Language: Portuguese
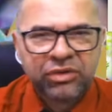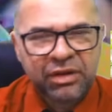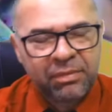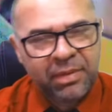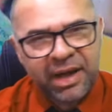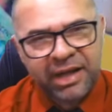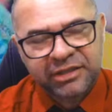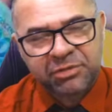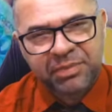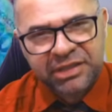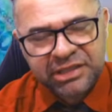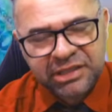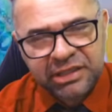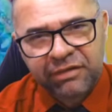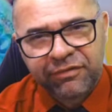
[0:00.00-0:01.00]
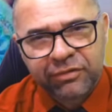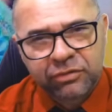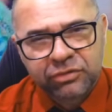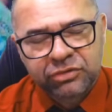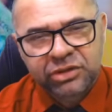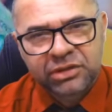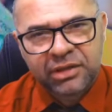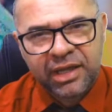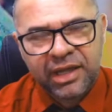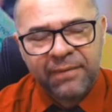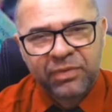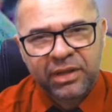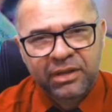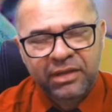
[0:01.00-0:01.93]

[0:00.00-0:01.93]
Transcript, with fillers: debates pacíficos, né?